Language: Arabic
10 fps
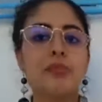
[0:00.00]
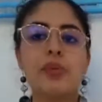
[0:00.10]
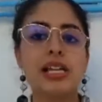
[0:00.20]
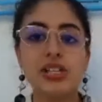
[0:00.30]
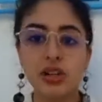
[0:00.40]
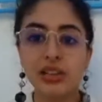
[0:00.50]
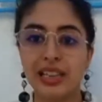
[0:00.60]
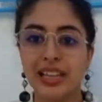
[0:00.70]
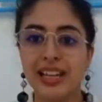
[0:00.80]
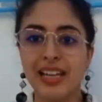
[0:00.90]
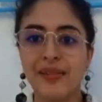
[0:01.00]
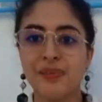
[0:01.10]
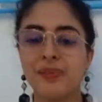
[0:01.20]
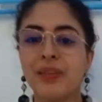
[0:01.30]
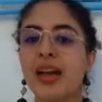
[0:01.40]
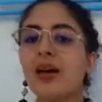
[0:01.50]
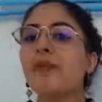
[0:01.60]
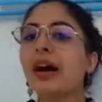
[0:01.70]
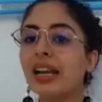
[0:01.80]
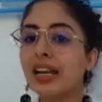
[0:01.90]
لا يش عطلة لا
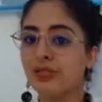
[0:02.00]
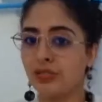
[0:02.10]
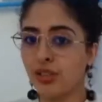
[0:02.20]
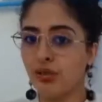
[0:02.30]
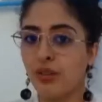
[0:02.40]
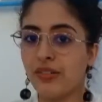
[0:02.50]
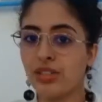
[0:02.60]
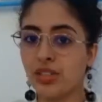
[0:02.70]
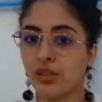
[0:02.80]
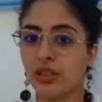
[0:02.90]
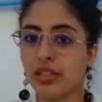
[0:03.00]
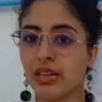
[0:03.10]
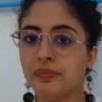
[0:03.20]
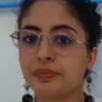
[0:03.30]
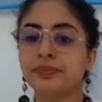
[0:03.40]
بخلاف انه ما فيش عطلة